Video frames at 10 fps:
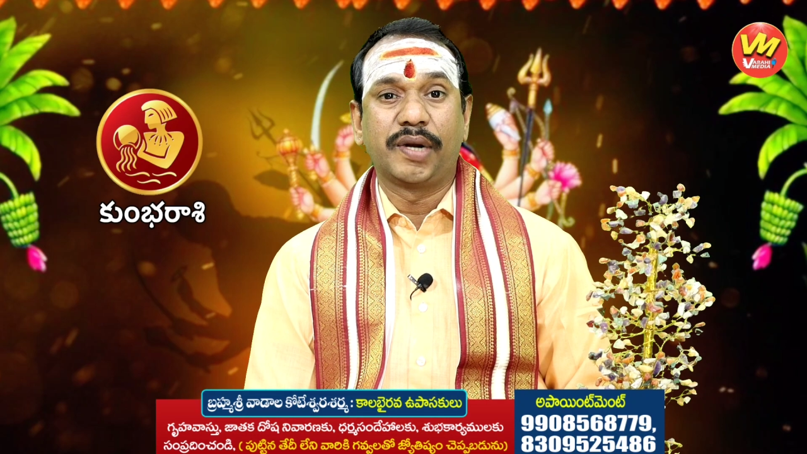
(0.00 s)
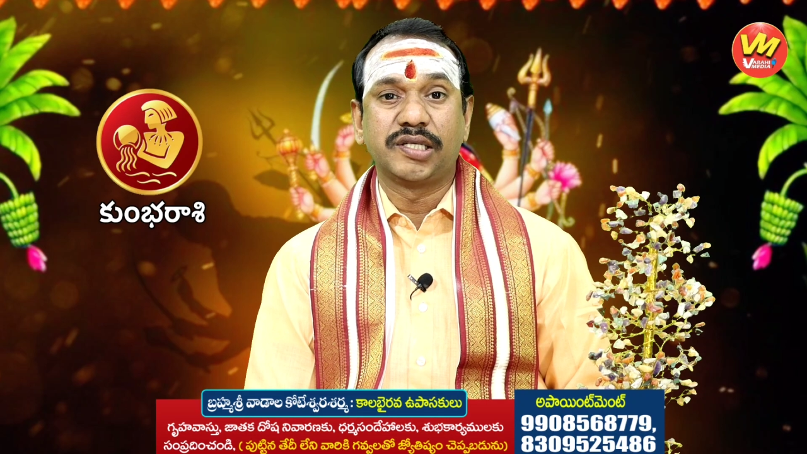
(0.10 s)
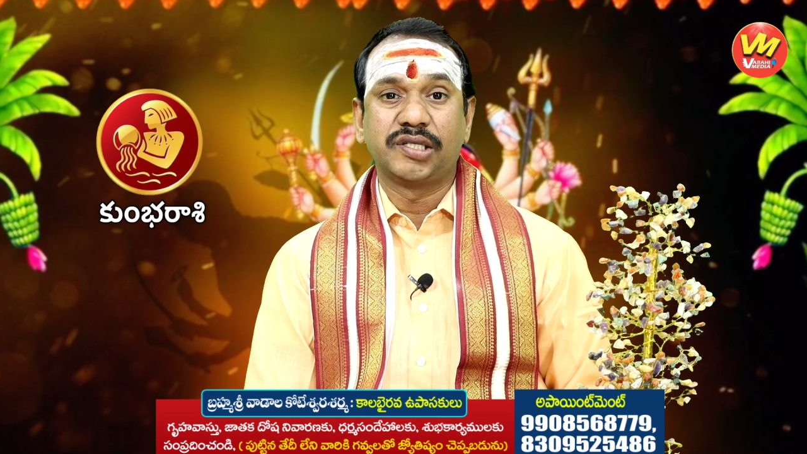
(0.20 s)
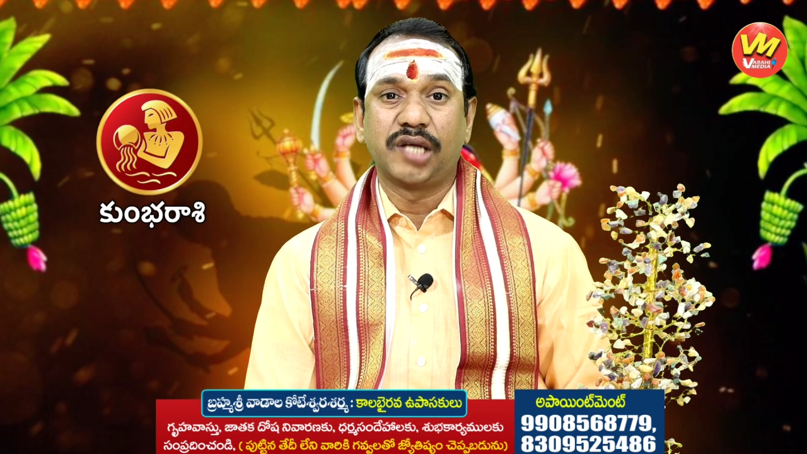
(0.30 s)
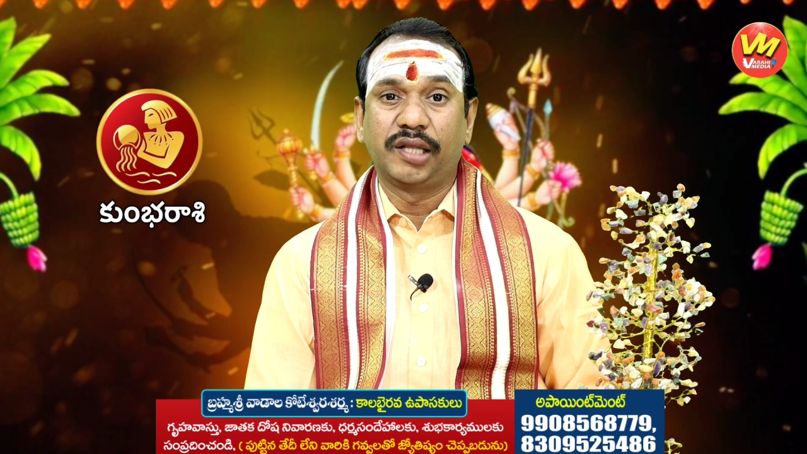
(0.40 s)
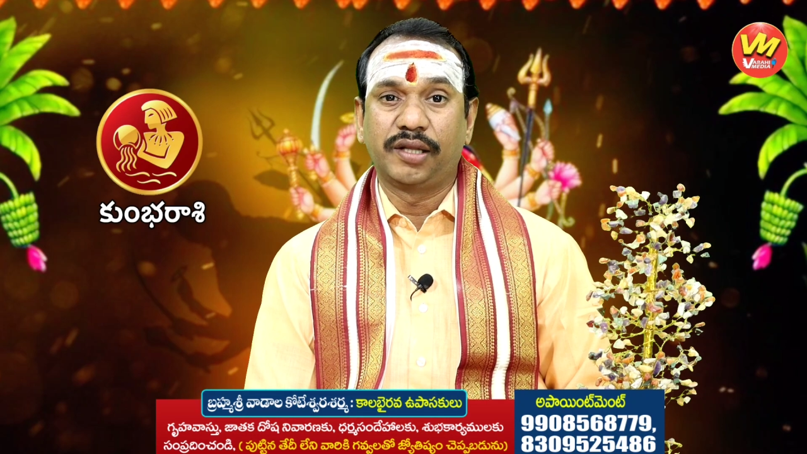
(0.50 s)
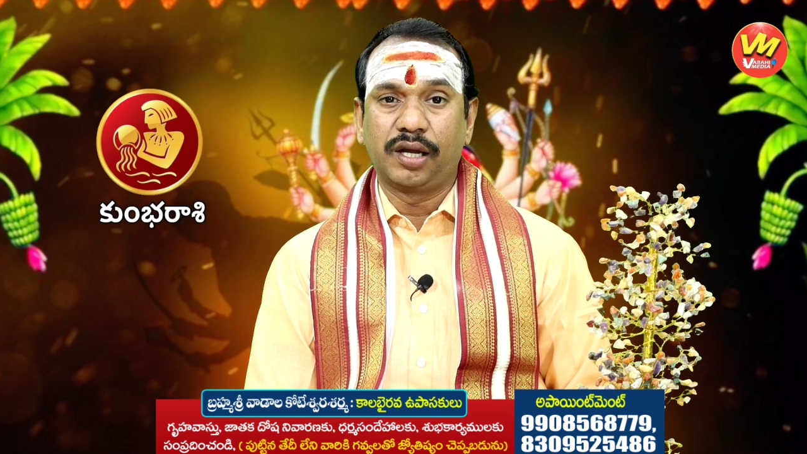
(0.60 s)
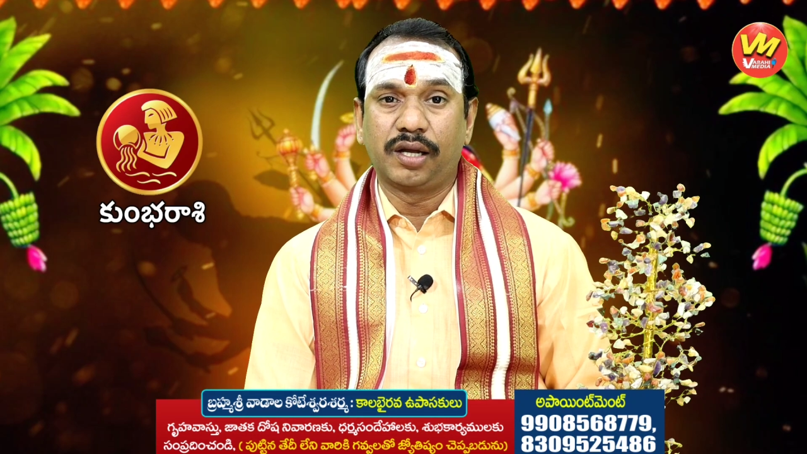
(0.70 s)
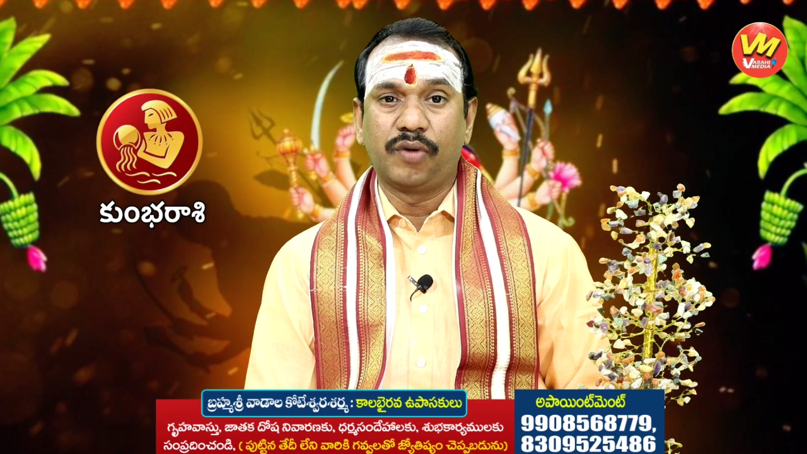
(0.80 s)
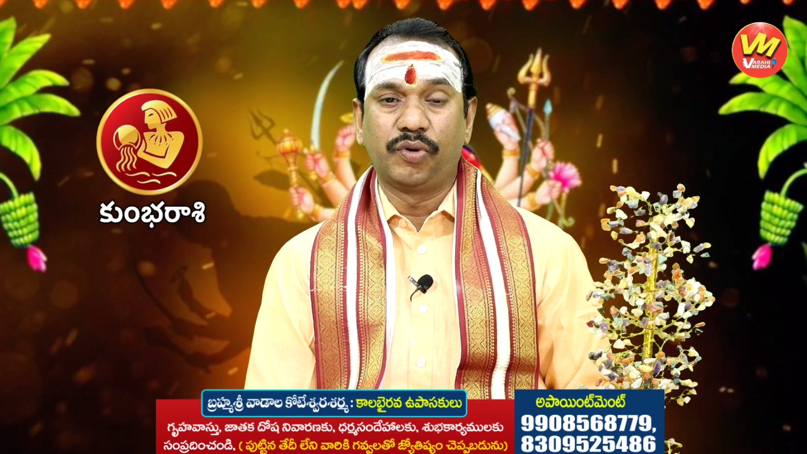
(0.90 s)
పరిస్థితి చాలా
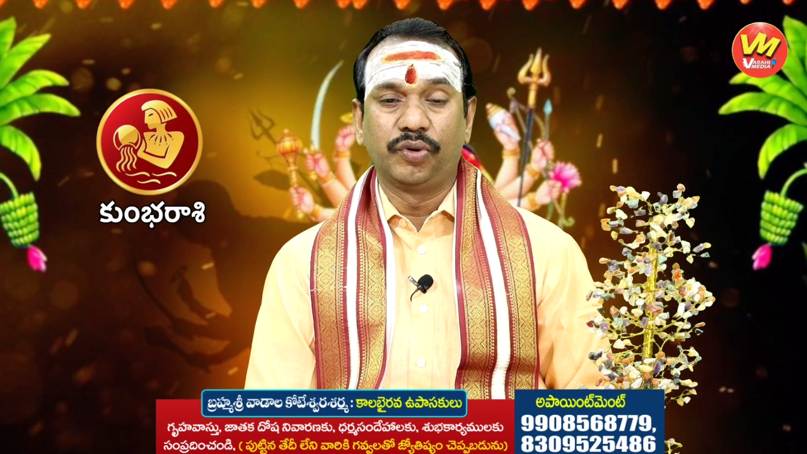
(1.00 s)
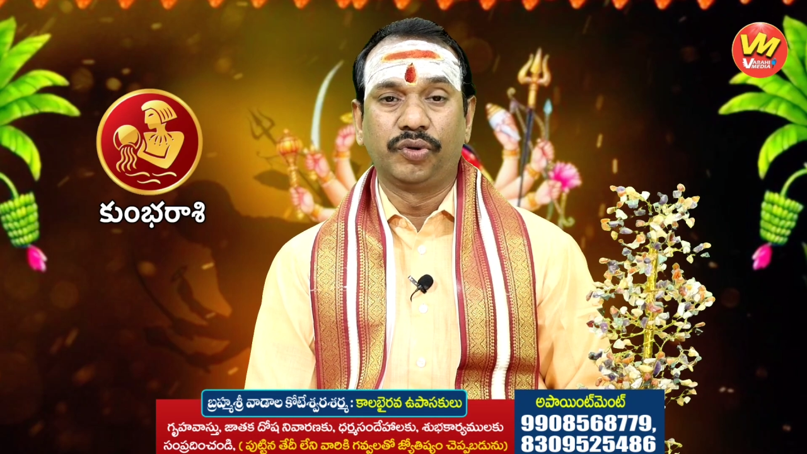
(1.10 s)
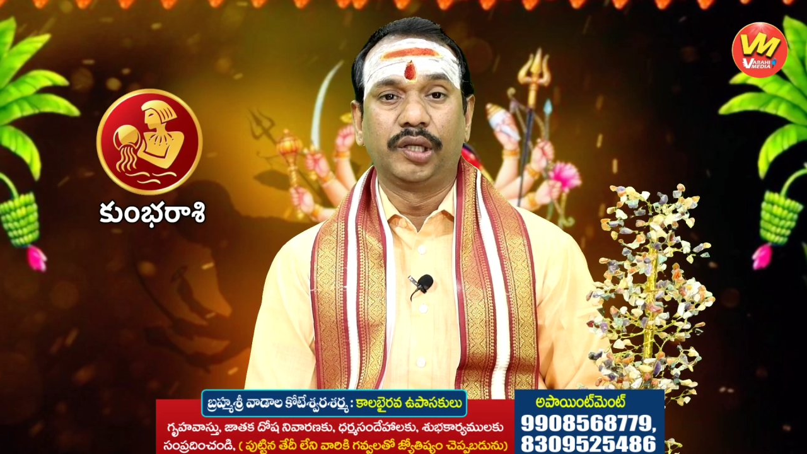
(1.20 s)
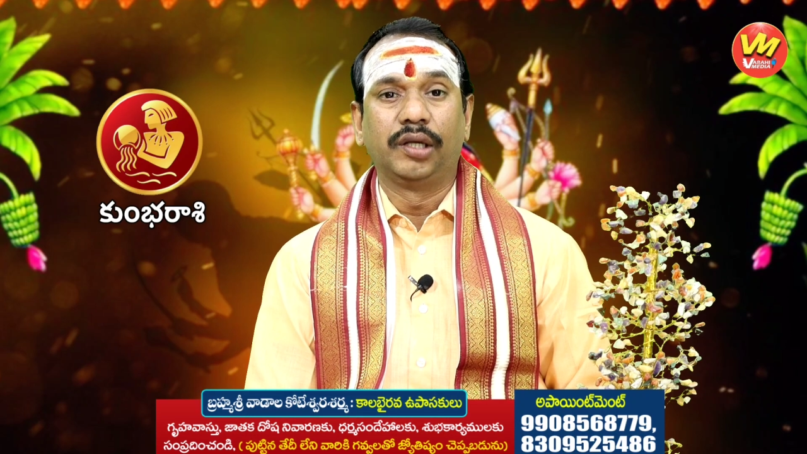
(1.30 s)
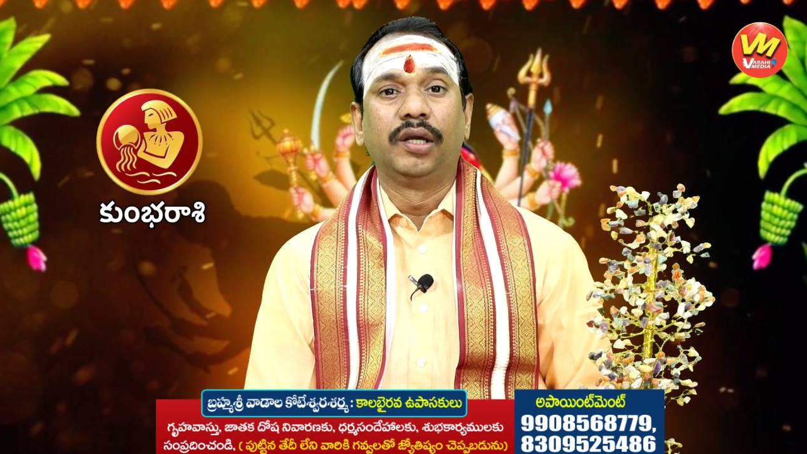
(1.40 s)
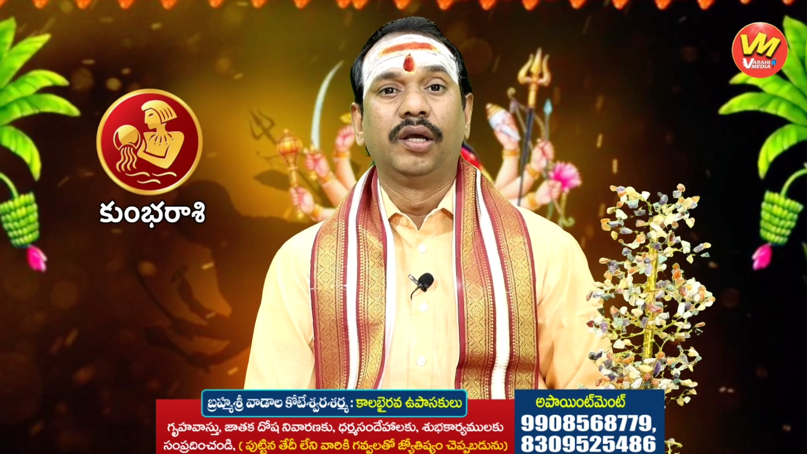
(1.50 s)
అధికంగా ఉంటుంది